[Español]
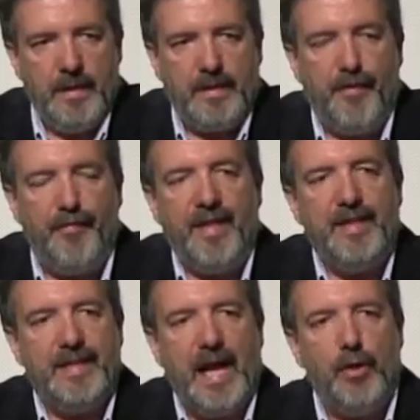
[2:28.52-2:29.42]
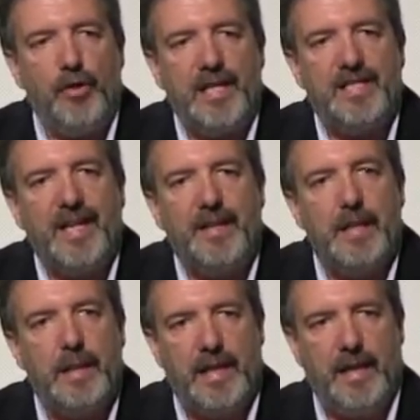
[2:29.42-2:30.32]
que frente a lo que se
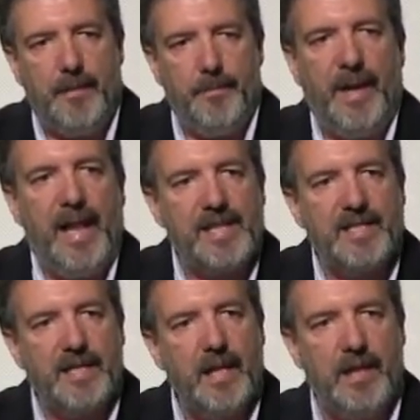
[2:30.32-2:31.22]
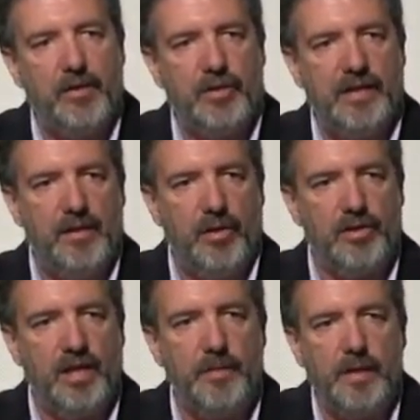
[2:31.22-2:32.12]
dice para seguir recortando
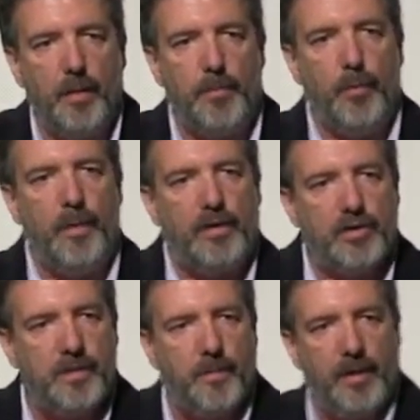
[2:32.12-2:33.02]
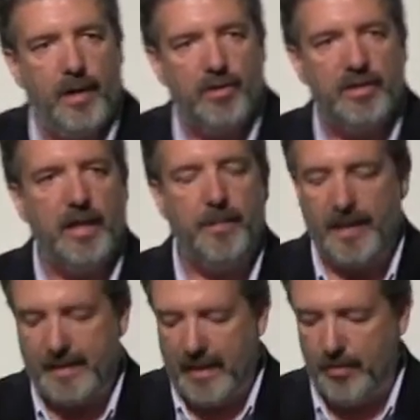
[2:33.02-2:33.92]
los servicios públicos y ponerlos en el
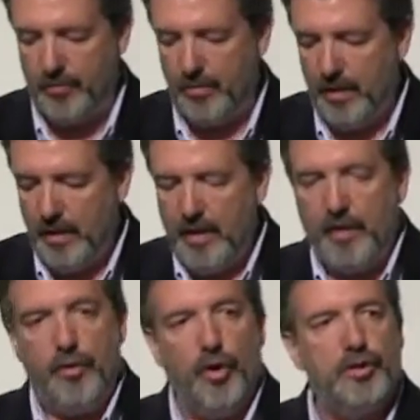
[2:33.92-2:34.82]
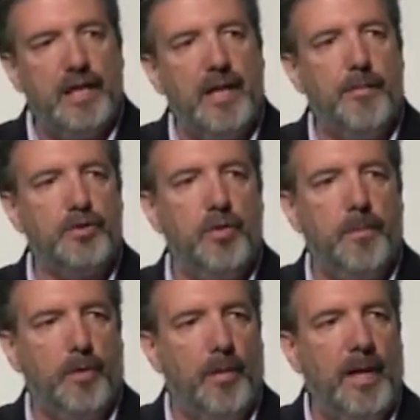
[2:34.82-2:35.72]
mercado, no tenemos
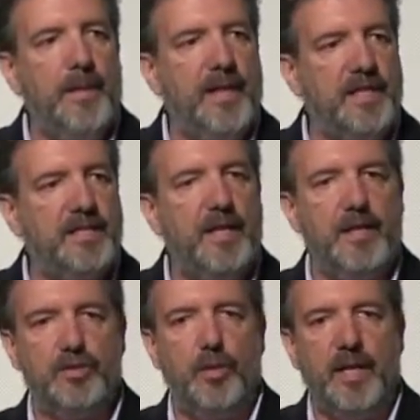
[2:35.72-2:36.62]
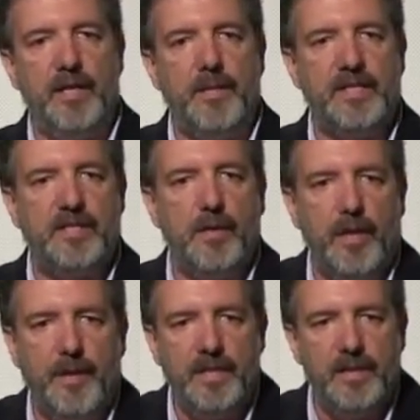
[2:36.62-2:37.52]
un problema de
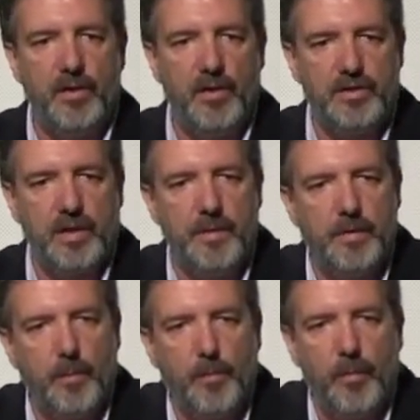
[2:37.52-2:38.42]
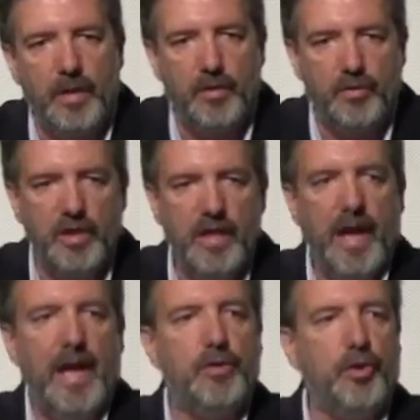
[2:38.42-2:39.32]
sobredimensionamiento de los servicios públicos,
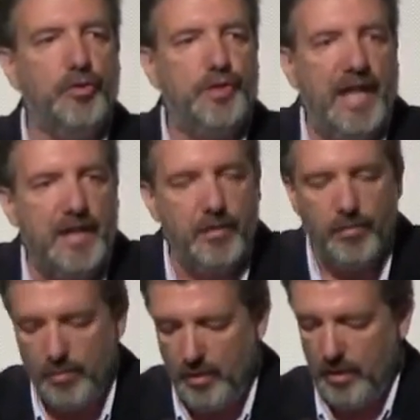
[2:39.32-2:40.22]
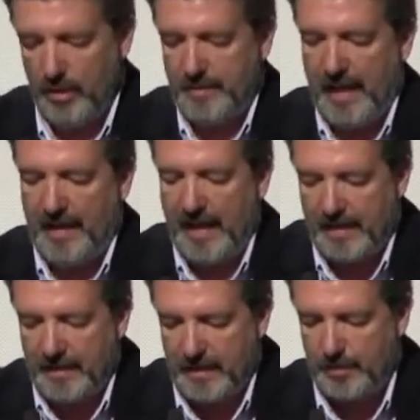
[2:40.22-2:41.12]
al contrario, de
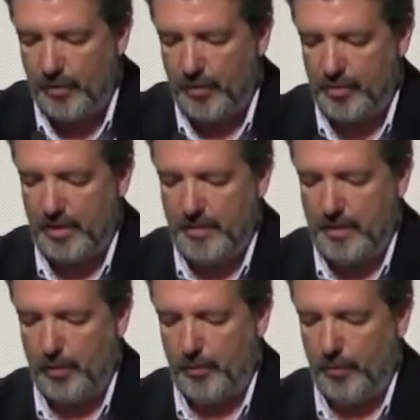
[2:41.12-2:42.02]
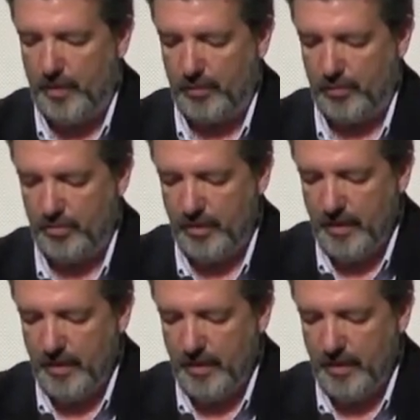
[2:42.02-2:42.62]
raquitismo de los servicios públicos.